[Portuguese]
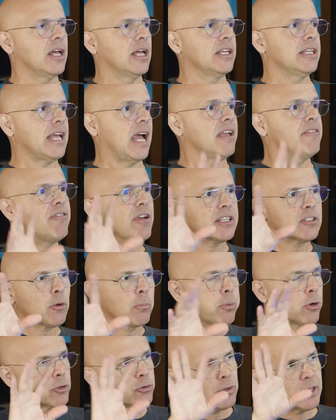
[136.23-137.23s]
E aí veio essa
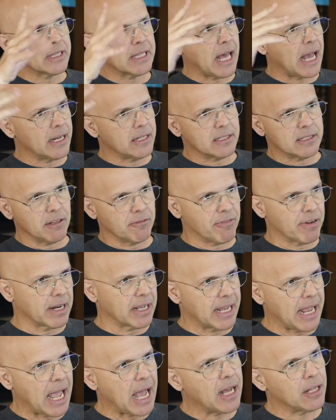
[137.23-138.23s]
oportunidade de ser
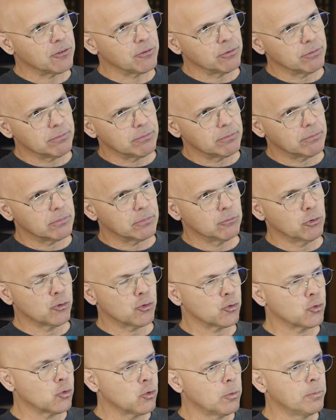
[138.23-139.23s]
franqueado do
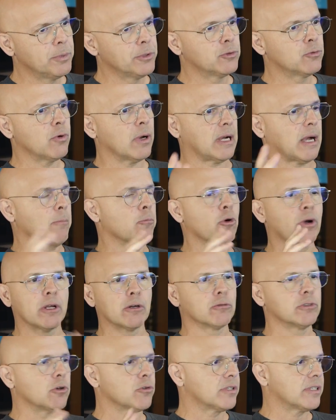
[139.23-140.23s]
súbito, acabou que
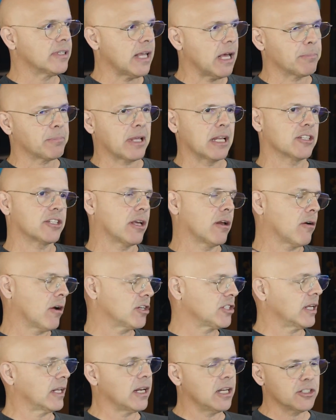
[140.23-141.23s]
não deu certo porque eles queriam
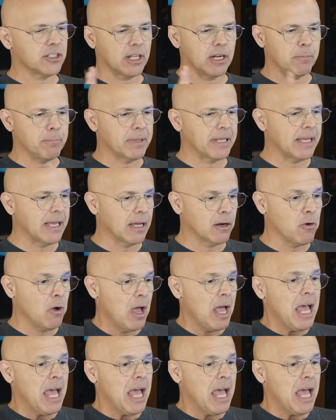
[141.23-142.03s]
loja grande, eles queriam pequeno,